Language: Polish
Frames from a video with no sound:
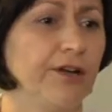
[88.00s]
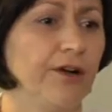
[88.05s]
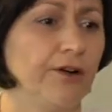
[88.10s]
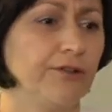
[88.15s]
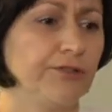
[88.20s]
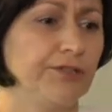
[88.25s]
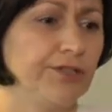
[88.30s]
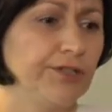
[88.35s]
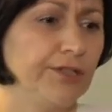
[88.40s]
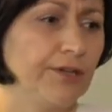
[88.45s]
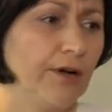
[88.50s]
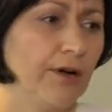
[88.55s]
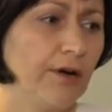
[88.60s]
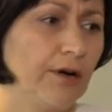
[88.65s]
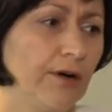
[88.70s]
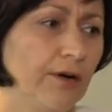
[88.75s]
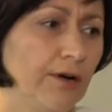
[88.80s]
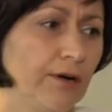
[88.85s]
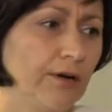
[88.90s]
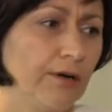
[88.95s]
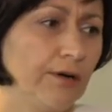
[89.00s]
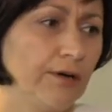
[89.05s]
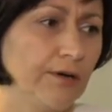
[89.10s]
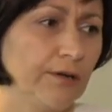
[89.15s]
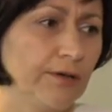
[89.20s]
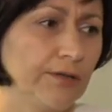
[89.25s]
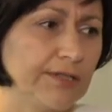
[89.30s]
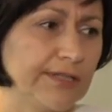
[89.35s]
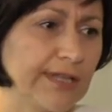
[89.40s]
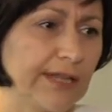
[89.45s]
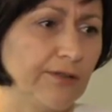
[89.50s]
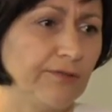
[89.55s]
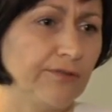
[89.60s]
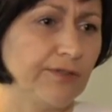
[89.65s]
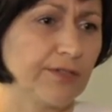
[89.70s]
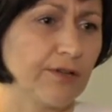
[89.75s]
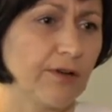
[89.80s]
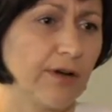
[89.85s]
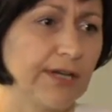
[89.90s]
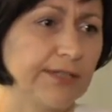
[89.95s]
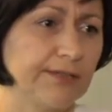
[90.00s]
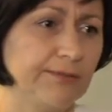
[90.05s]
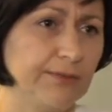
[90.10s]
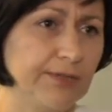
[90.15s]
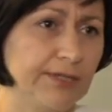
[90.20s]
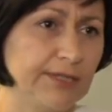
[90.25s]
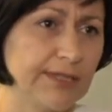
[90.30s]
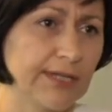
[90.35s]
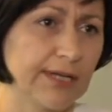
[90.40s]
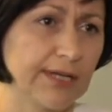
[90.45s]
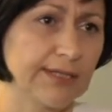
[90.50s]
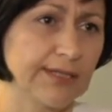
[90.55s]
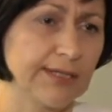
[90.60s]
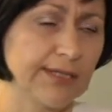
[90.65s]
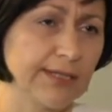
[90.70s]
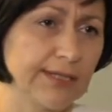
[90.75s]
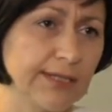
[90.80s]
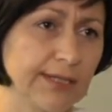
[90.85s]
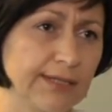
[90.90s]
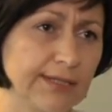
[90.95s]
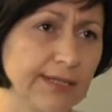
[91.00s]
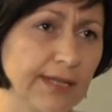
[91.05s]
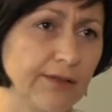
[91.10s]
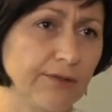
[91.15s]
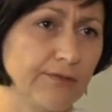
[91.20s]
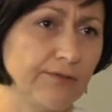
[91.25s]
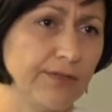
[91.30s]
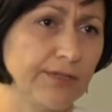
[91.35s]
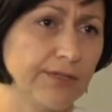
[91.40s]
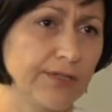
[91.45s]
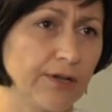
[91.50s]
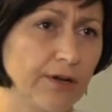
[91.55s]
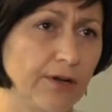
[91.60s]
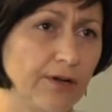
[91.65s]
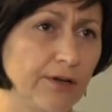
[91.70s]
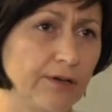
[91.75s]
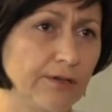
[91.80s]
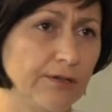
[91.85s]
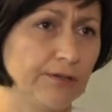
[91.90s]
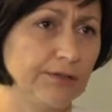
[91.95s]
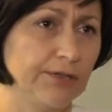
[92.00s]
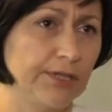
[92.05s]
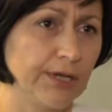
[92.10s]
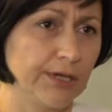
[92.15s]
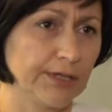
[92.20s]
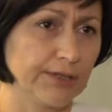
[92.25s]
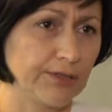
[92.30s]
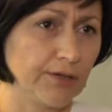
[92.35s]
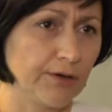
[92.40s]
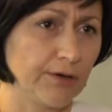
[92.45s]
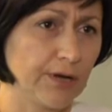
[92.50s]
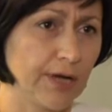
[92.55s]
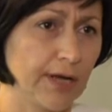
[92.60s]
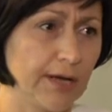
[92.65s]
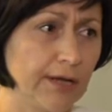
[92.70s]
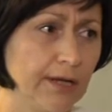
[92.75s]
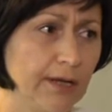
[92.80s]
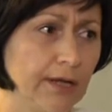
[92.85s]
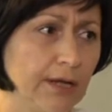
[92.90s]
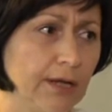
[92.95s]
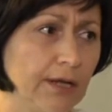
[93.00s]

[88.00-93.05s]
chodzi o stanowisko administracyjne, stanowisko e, dyrektora,